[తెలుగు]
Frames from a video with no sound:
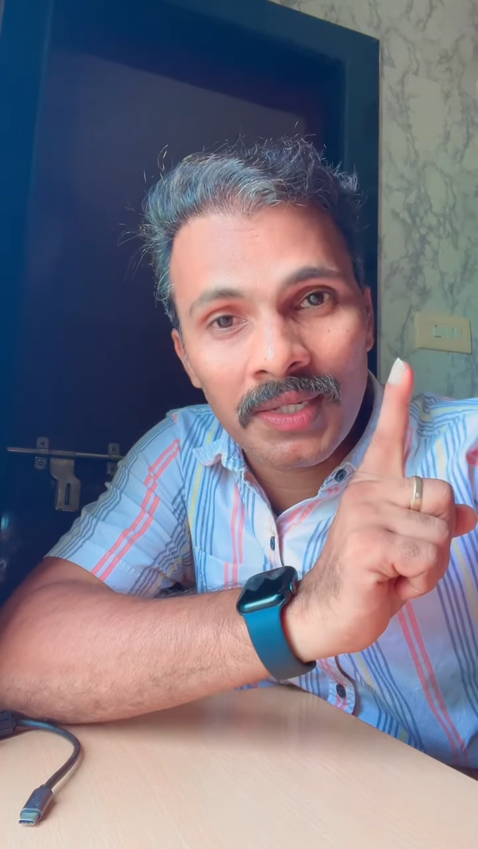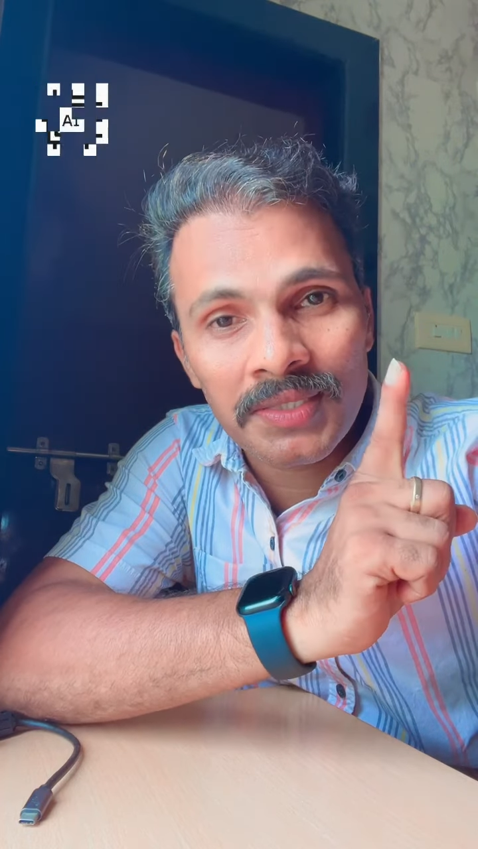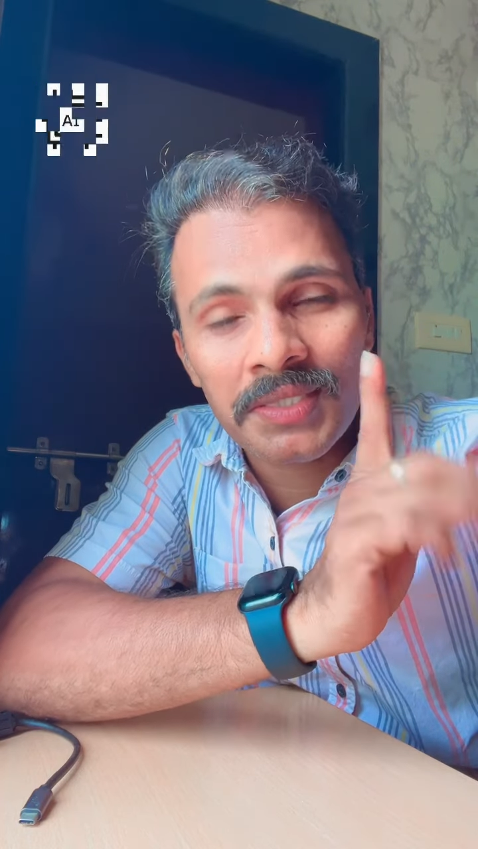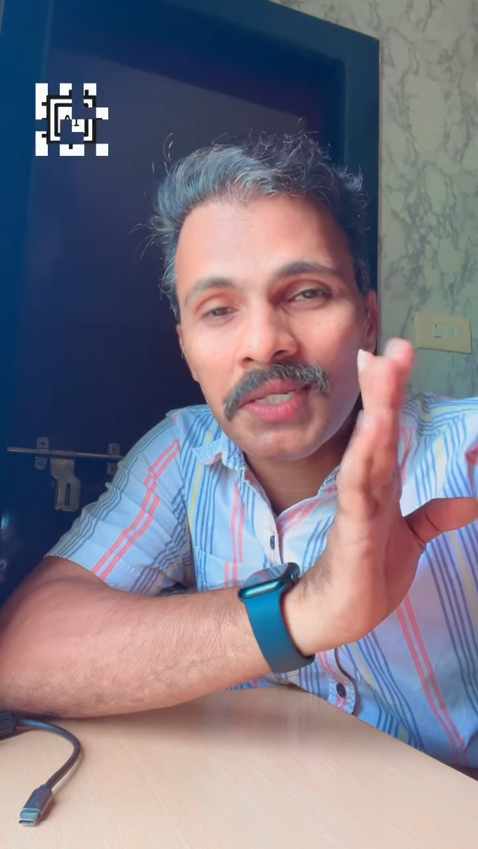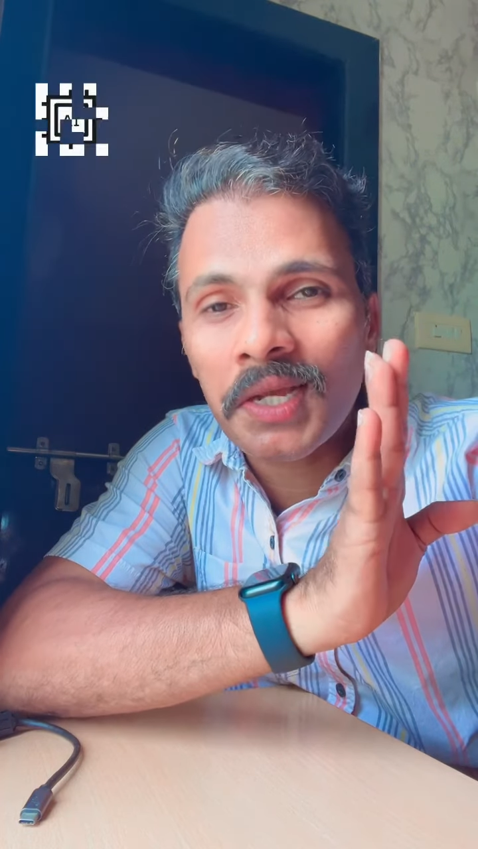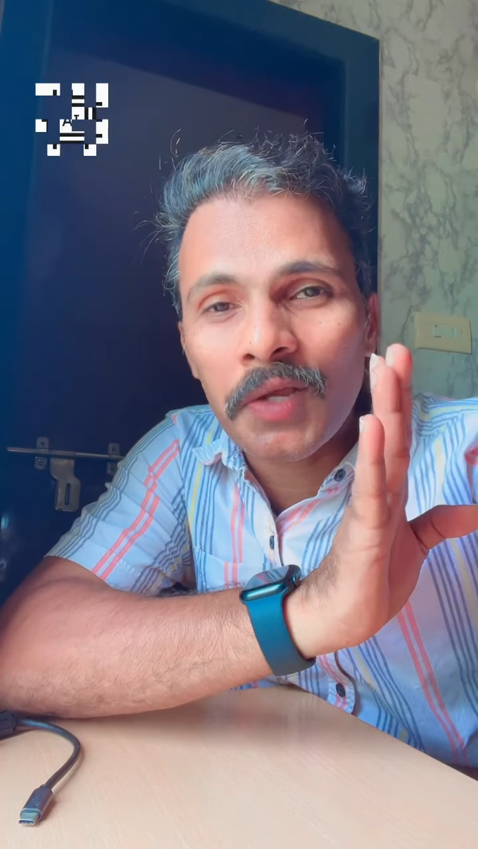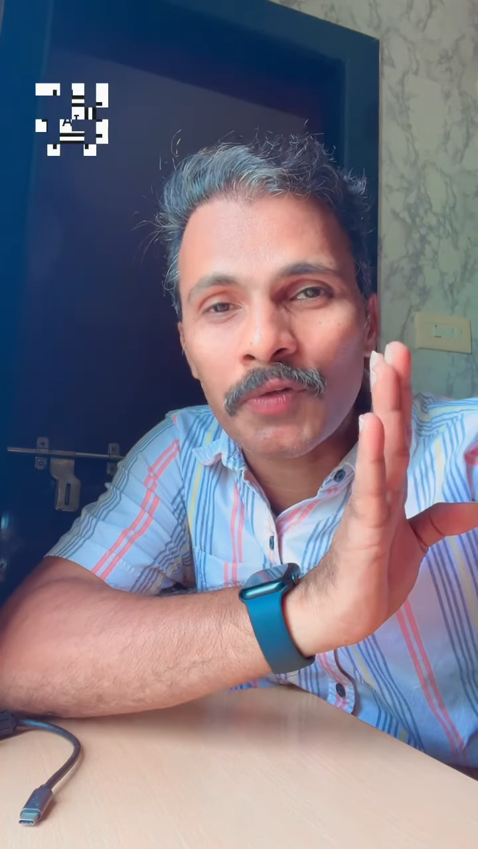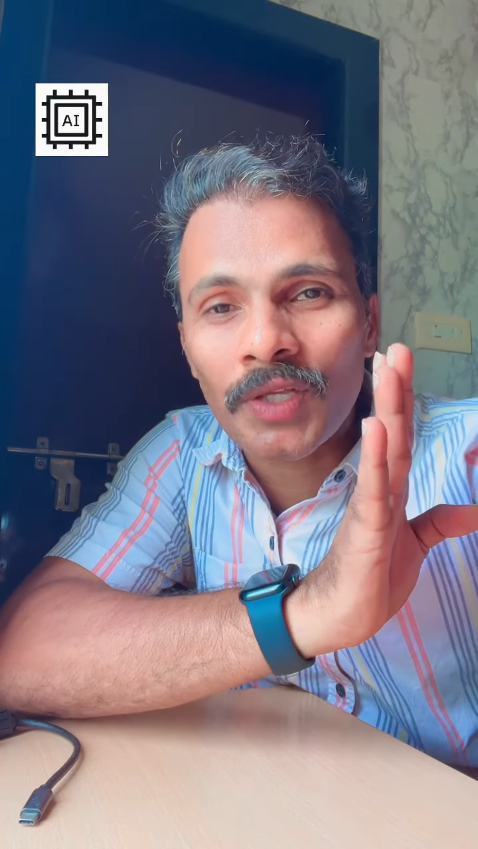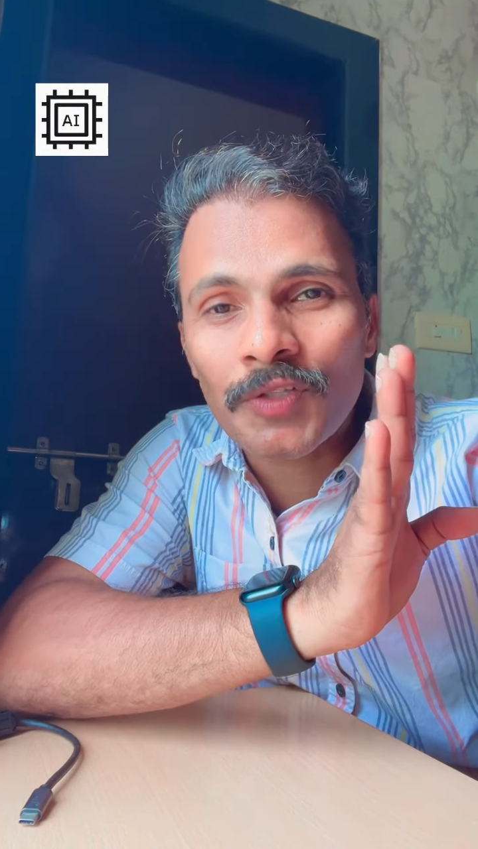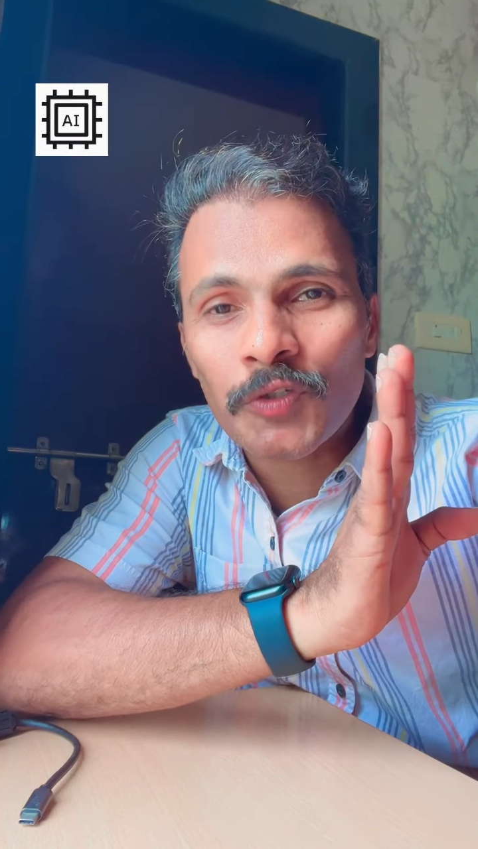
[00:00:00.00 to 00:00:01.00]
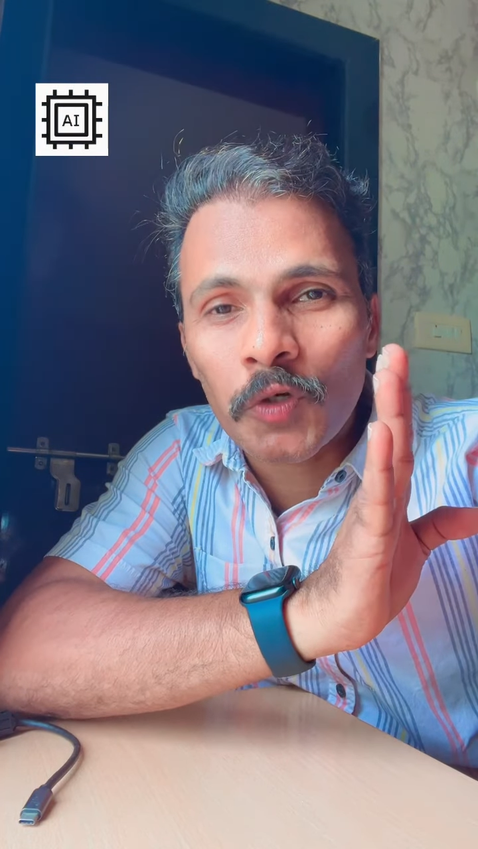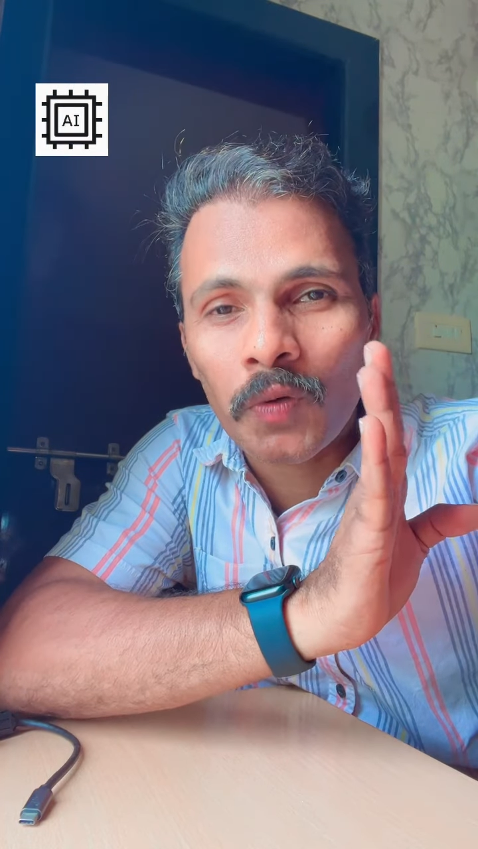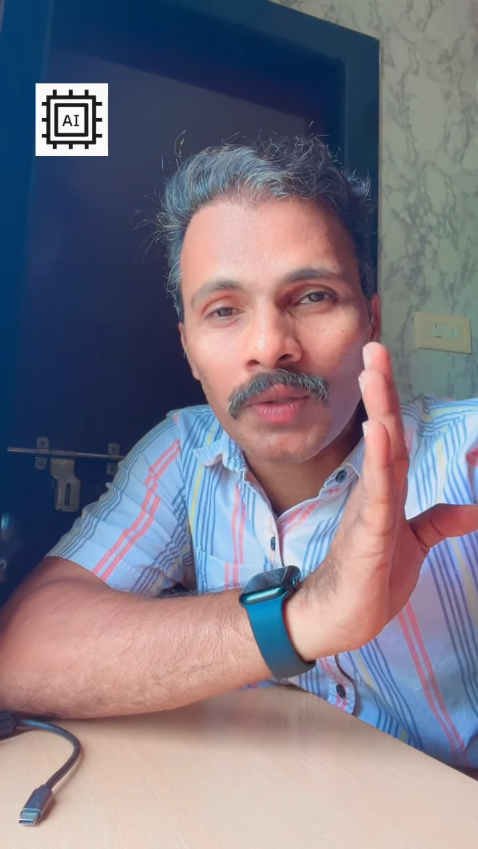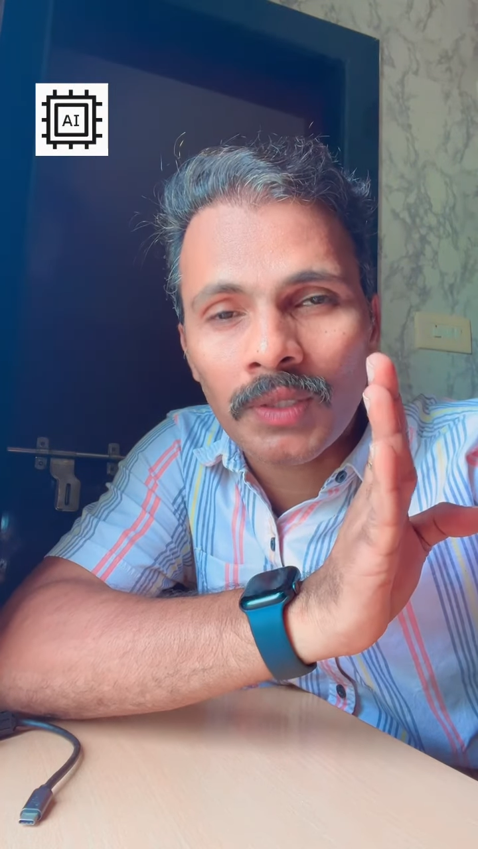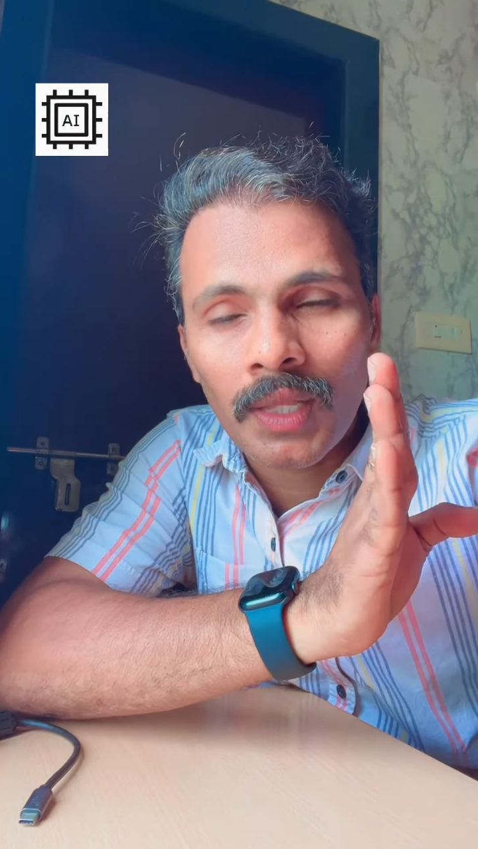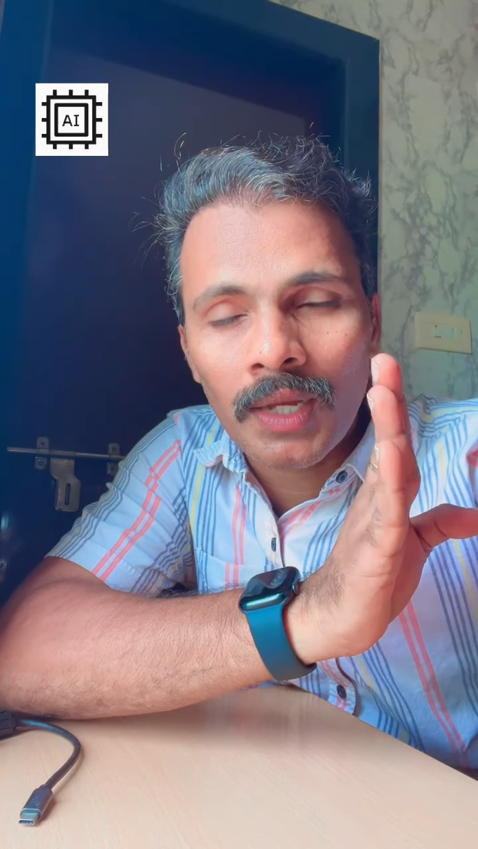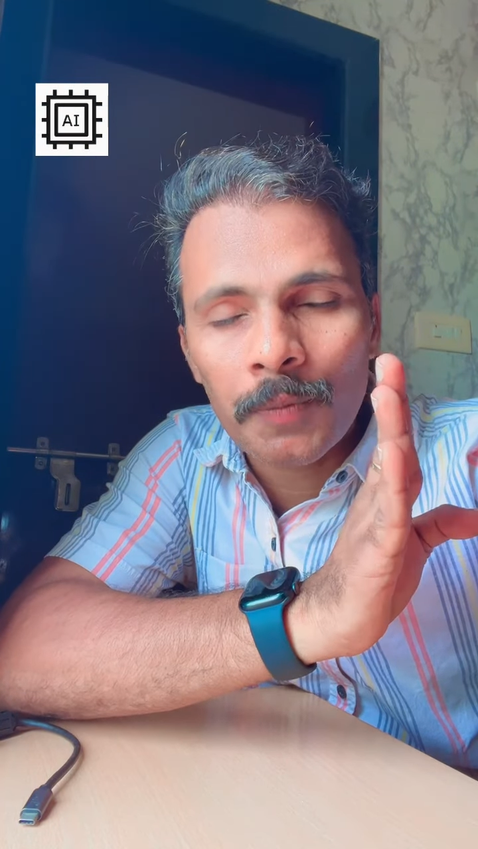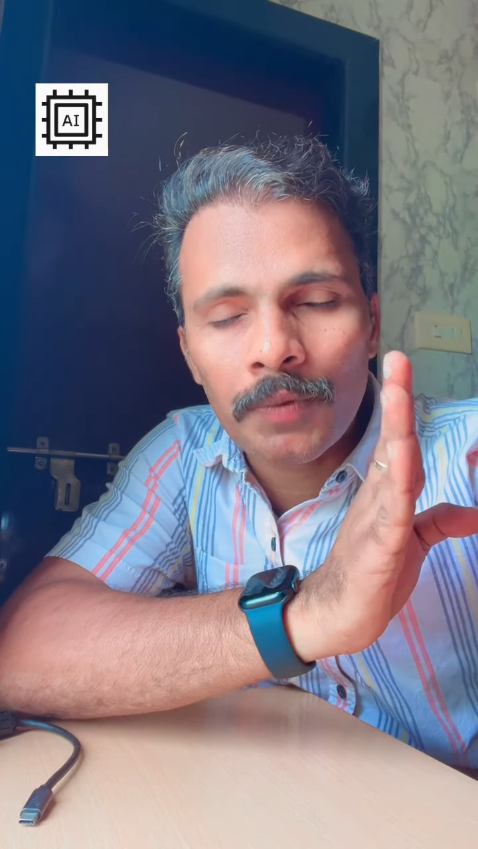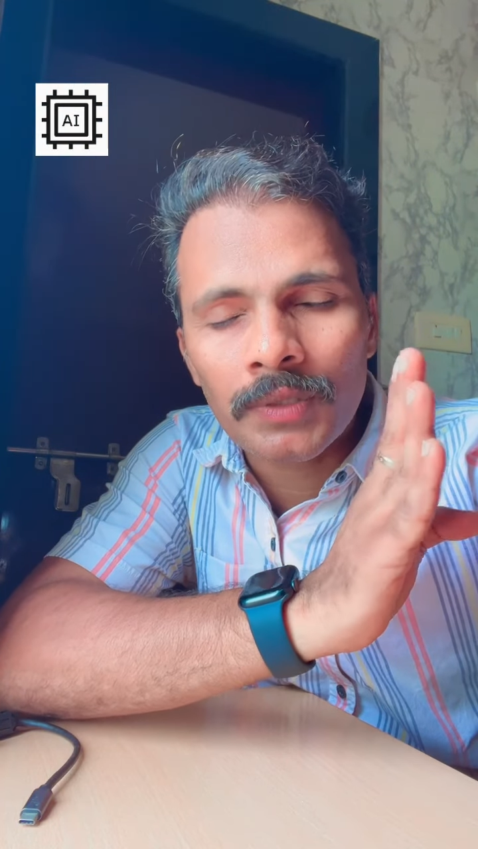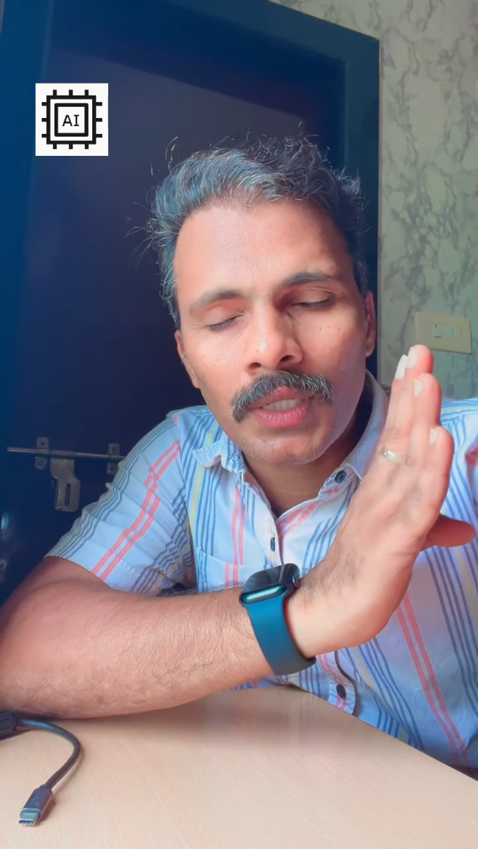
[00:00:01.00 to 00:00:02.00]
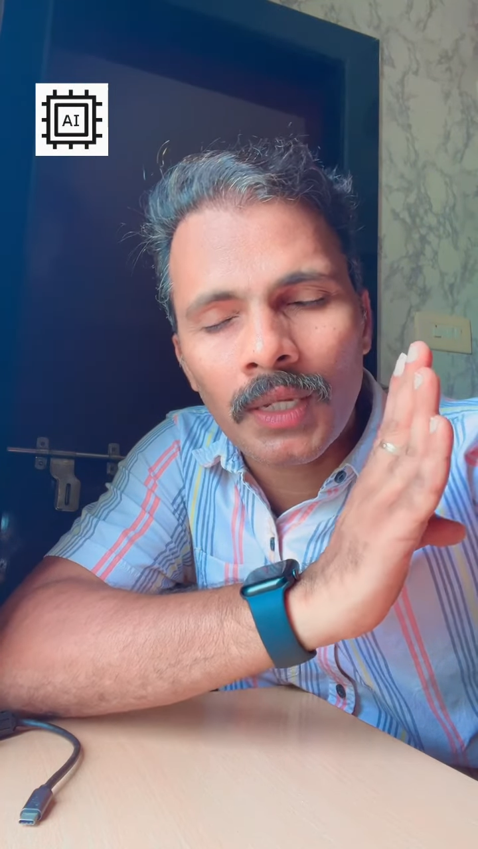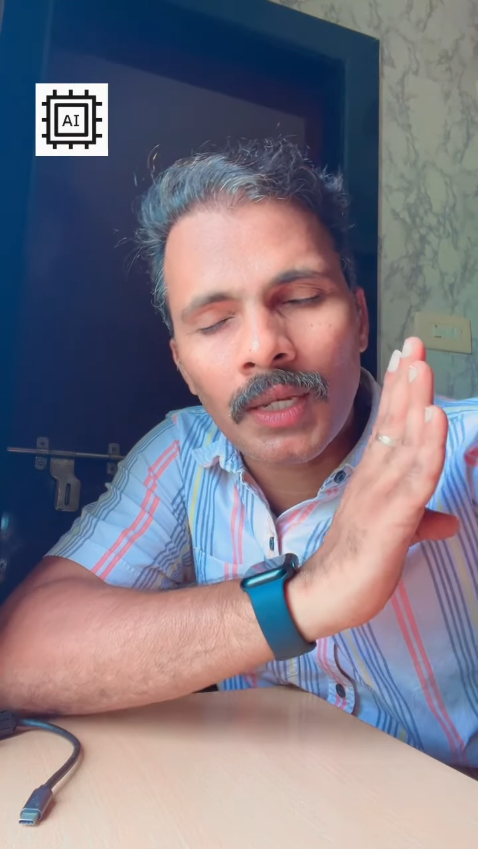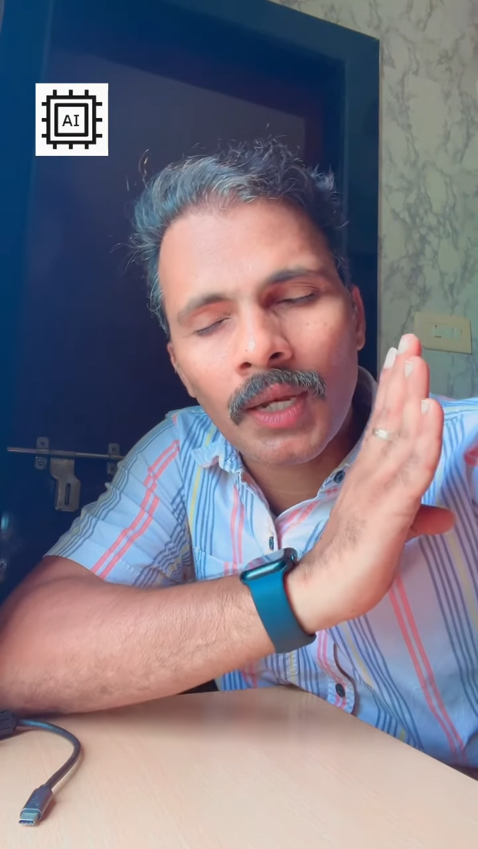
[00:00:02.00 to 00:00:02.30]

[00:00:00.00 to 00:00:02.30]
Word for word: ఖచ్చితంగా అవి నేర్చుకోవాలి లేకపోతే